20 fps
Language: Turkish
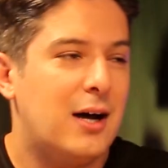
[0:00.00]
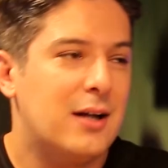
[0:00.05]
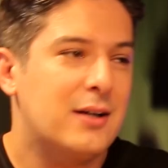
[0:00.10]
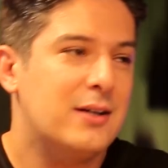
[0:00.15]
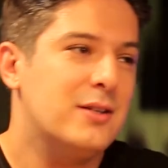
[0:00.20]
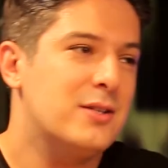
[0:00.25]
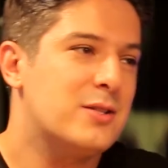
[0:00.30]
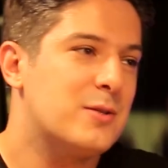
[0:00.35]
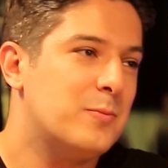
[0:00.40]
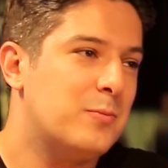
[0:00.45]

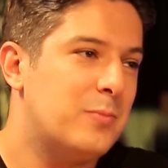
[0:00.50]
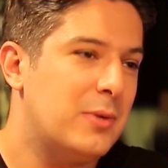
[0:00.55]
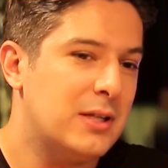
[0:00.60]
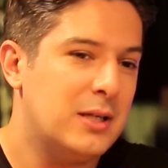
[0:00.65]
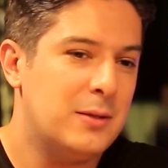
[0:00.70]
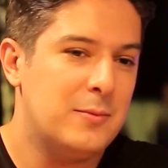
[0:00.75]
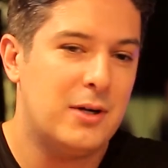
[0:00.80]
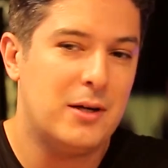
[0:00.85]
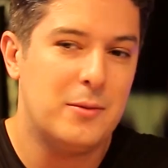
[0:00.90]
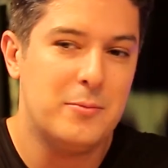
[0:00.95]
arkadaşım
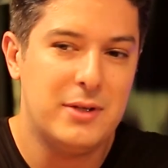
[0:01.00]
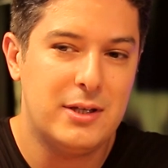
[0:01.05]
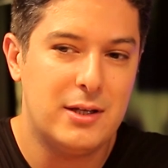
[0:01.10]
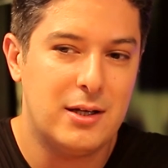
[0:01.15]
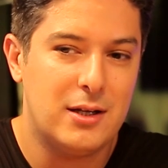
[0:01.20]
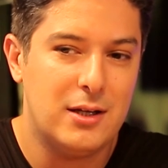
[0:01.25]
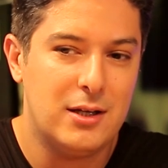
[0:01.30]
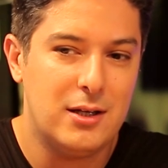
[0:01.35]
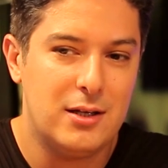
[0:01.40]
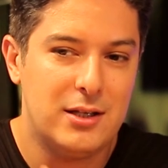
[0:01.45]
Panama bir
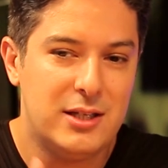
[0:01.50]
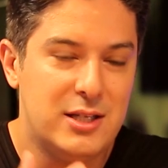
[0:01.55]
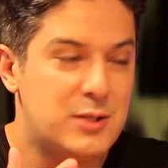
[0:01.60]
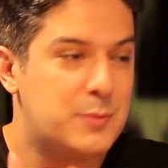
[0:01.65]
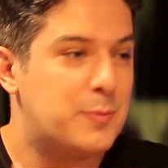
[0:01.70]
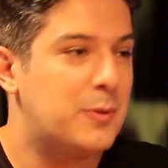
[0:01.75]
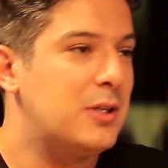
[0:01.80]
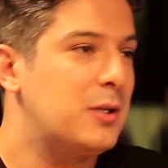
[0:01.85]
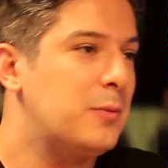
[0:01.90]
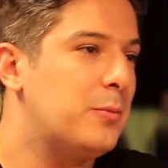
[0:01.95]
kere
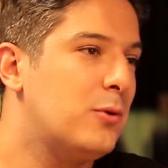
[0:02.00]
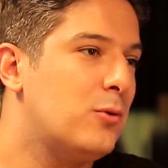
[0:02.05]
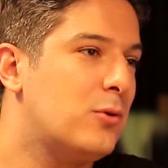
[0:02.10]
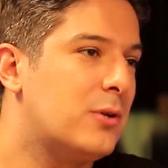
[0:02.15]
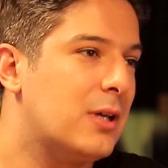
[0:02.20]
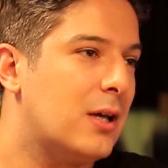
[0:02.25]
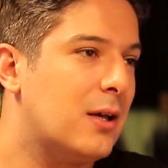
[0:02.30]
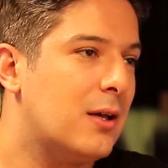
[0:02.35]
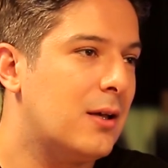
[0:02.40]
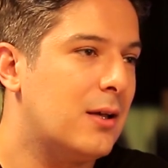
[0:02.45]
Hispanik bir
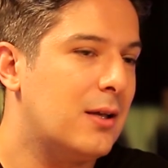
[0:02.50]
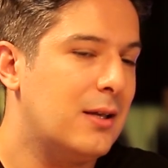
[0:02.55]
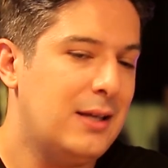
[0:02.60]
ülke.